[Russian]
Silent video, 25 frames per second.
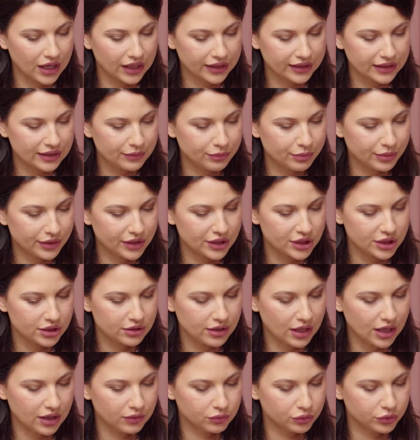Как ты
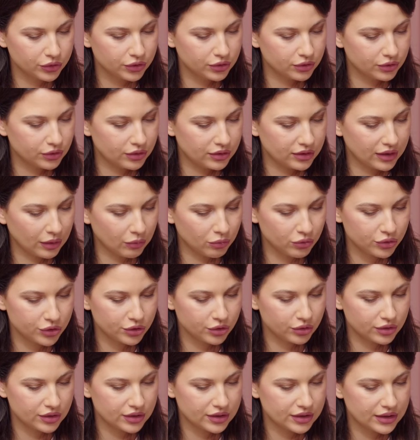пришла вот к тому,
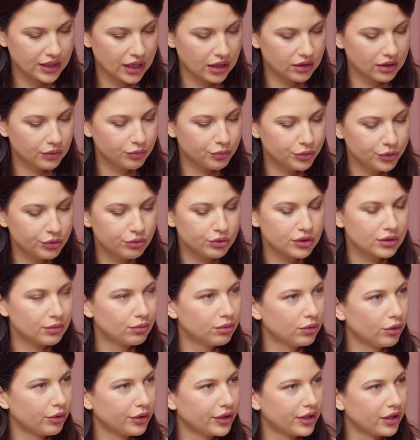что ты стала
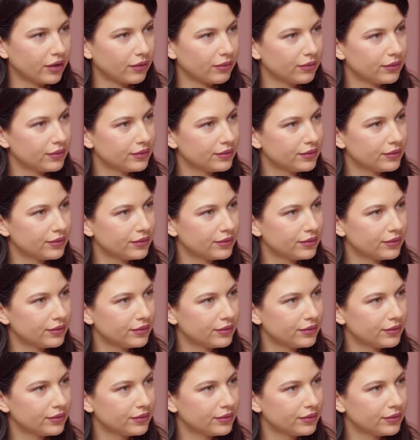бьюти-блогером?